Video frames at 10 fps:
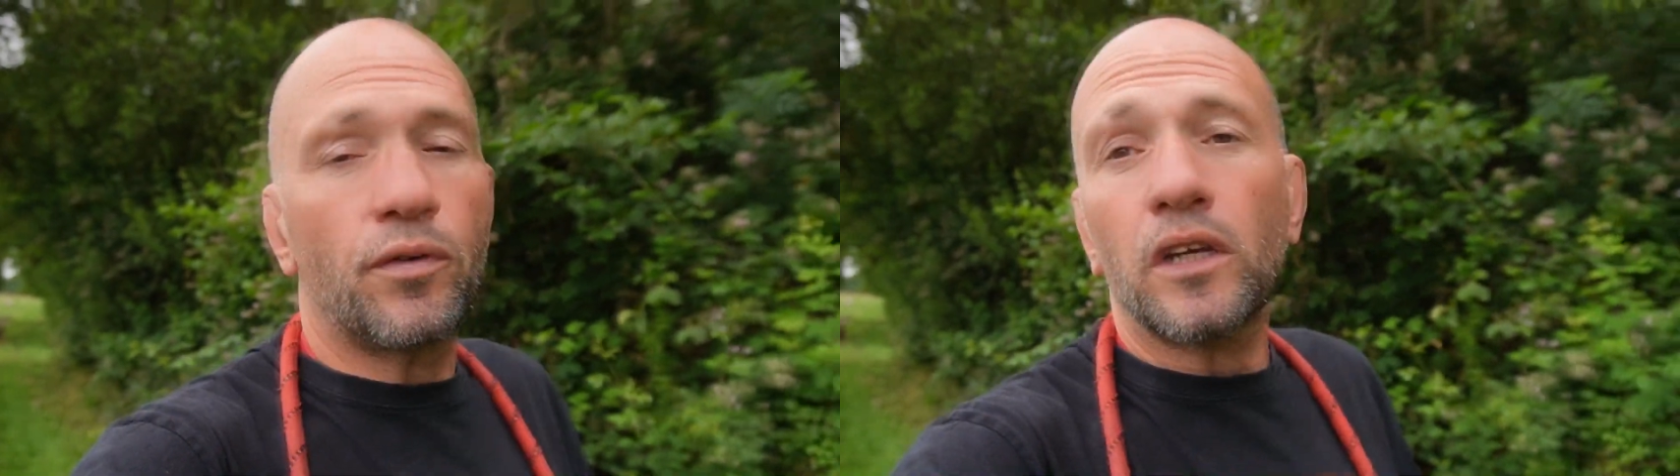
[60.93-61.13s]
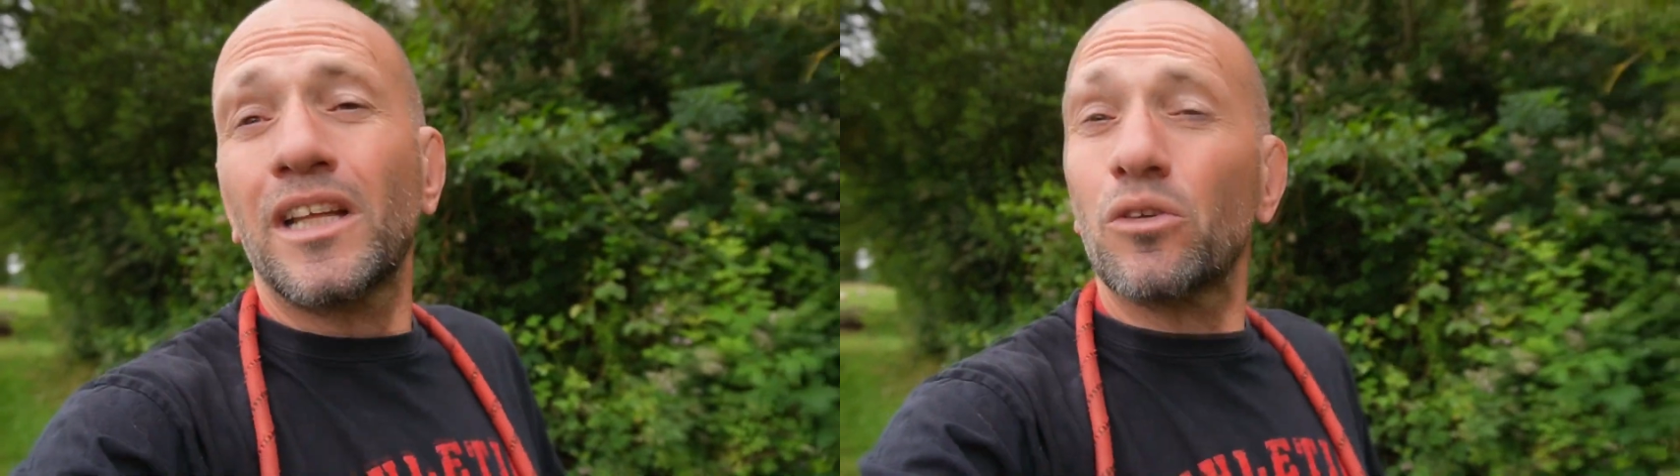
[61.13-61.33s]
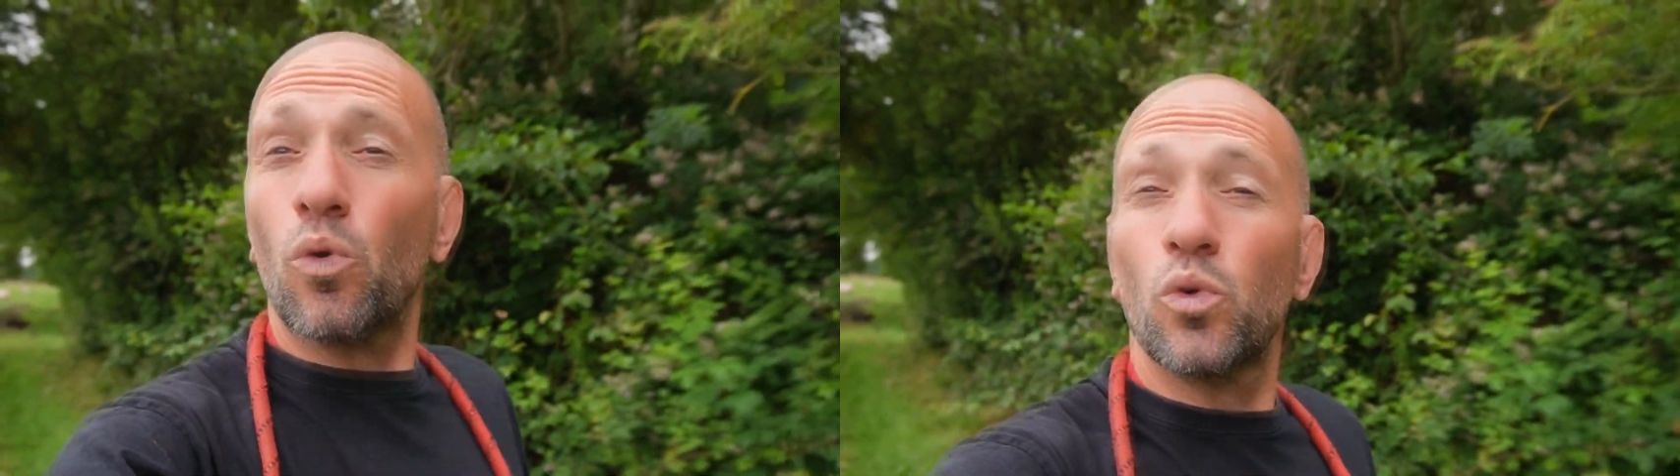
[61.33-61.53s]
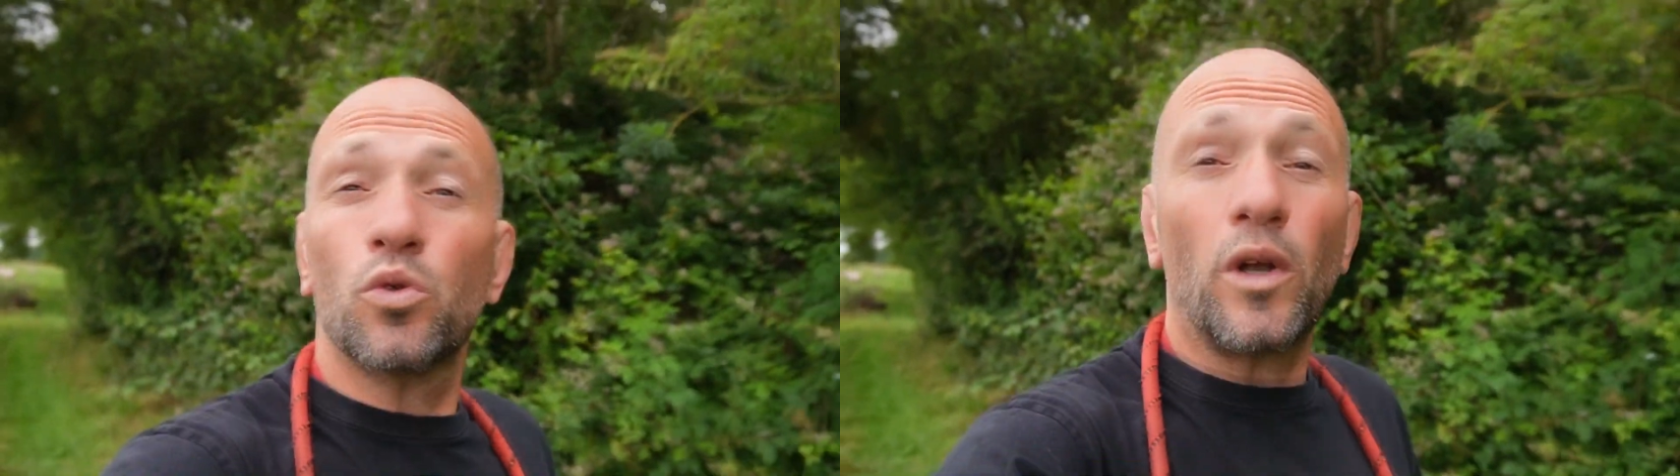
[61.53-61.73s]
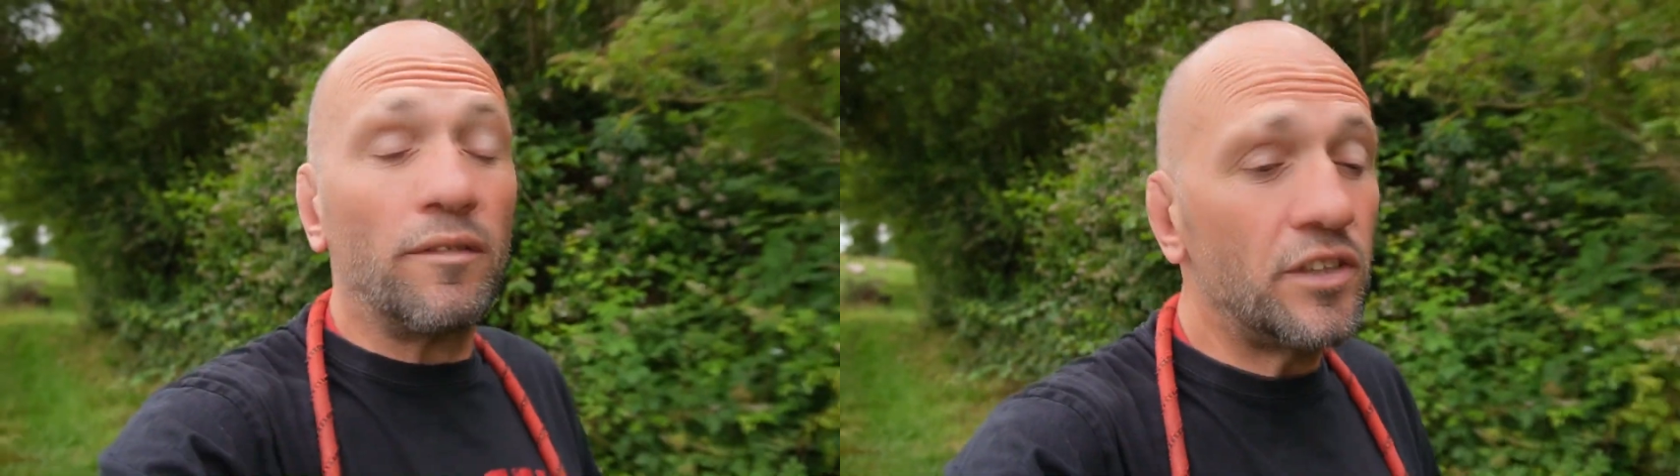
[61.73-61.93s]
faire une intro
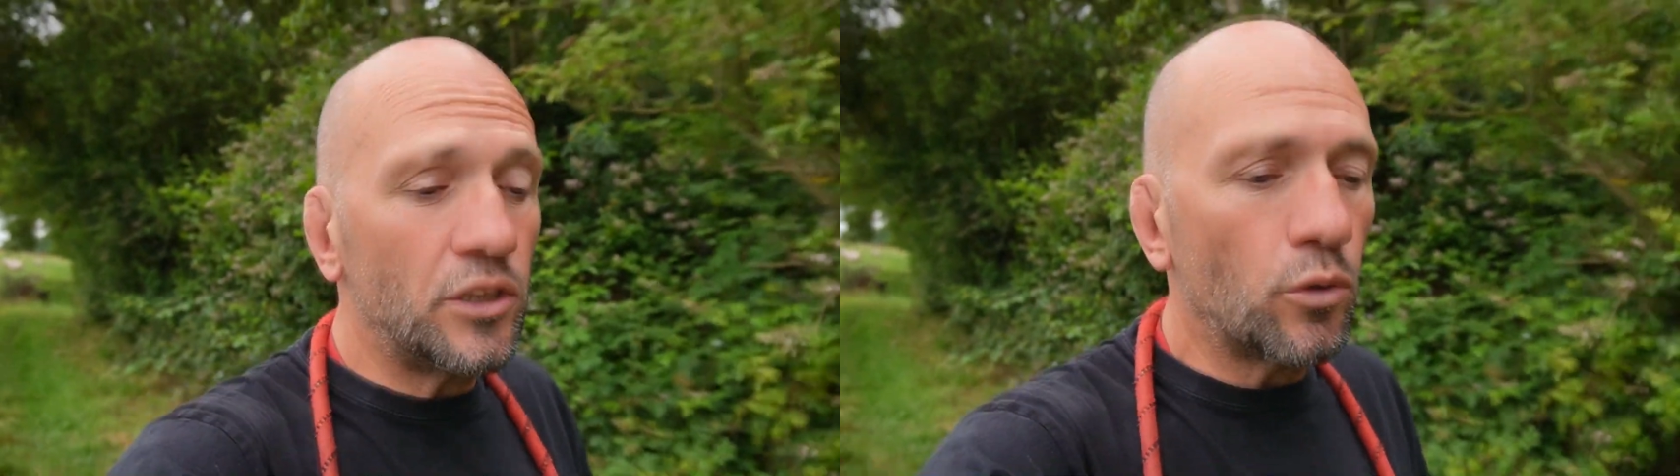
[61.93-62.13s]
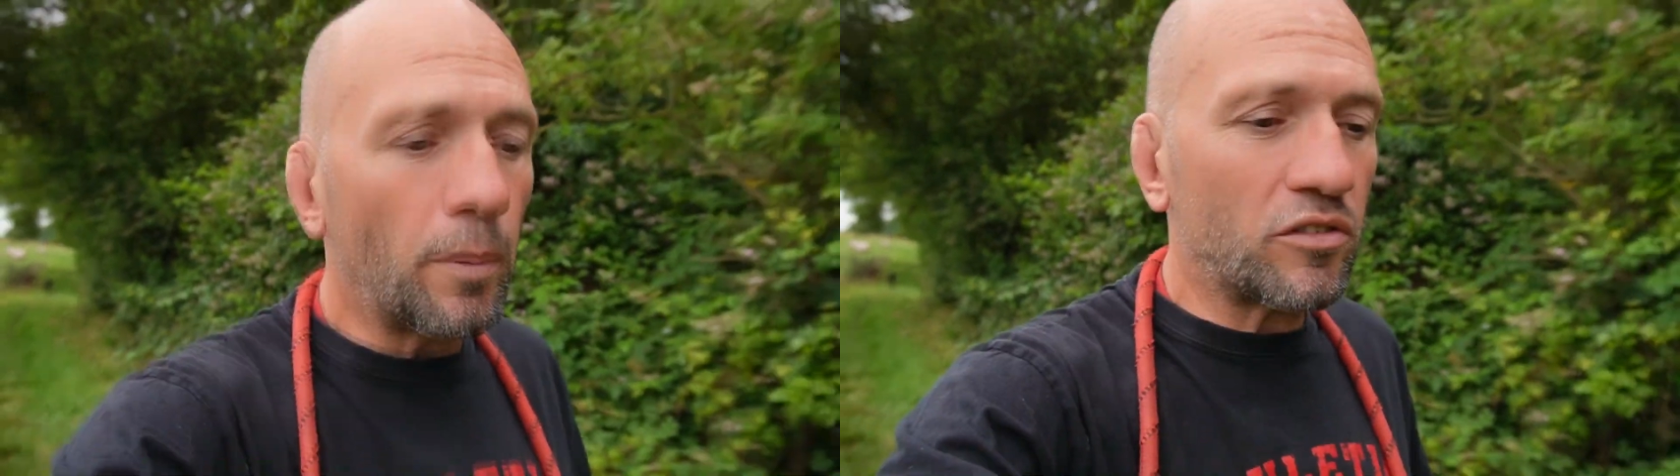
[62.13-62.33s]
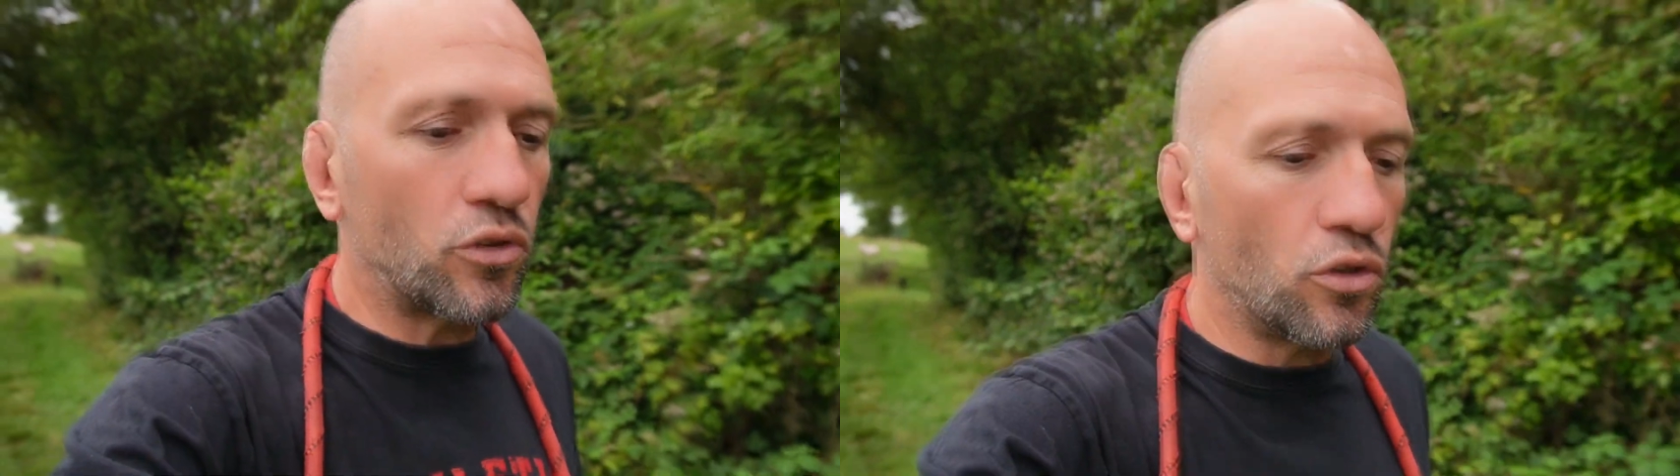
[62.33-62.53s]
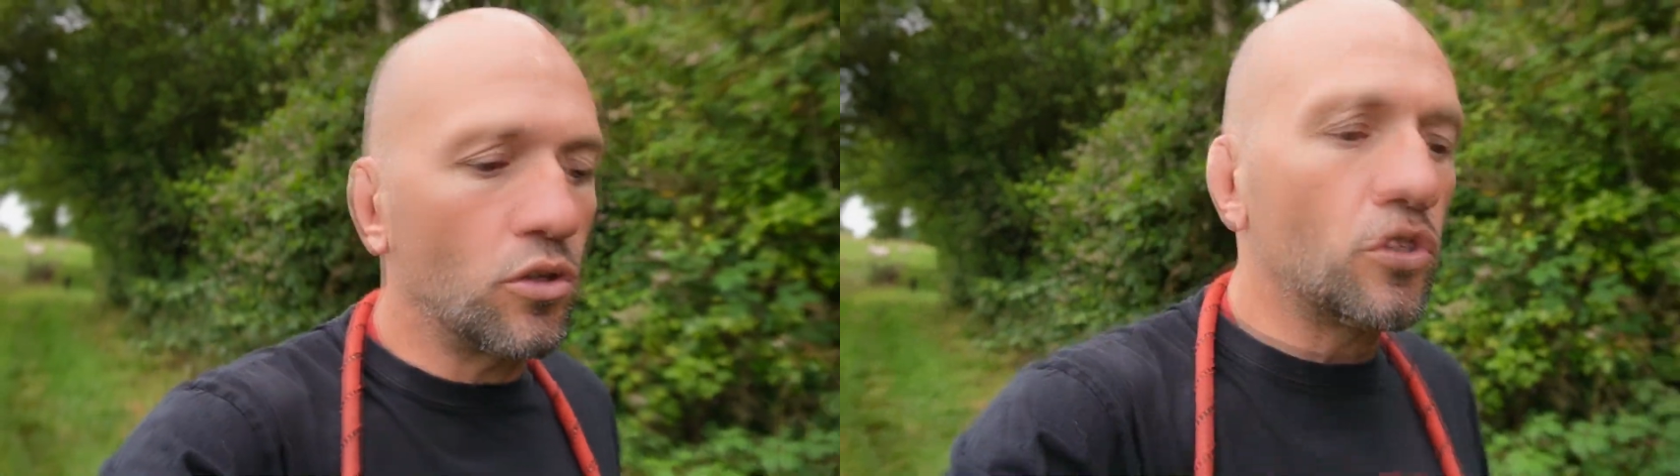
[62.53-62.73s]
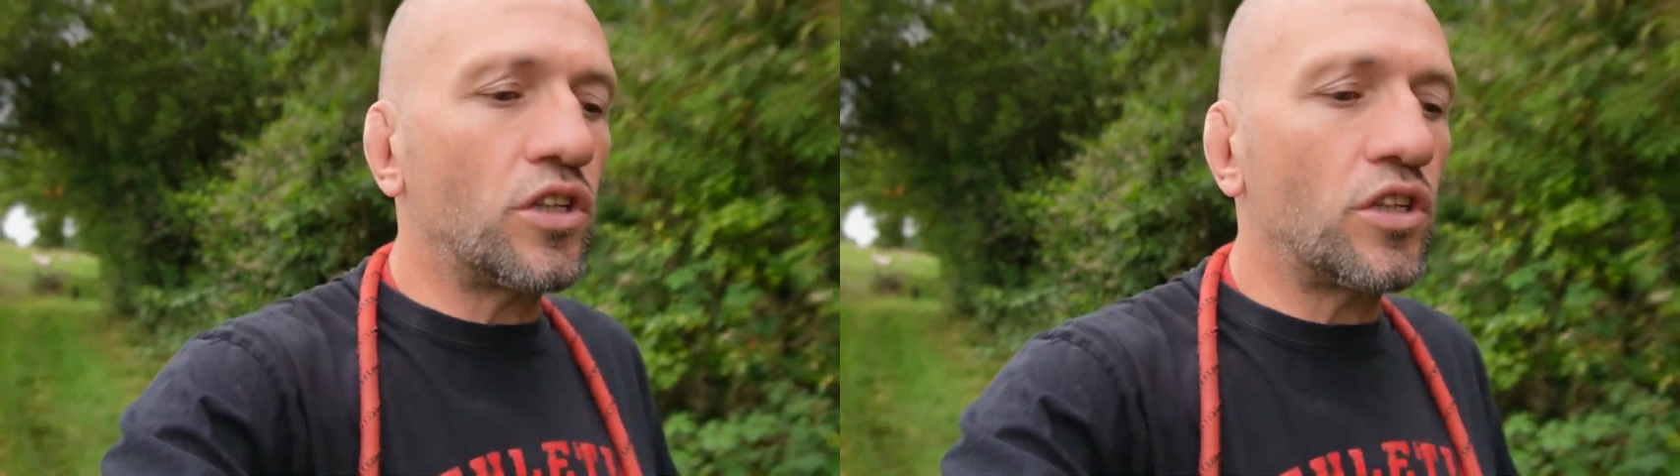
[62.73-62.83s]
de la vidéo parce que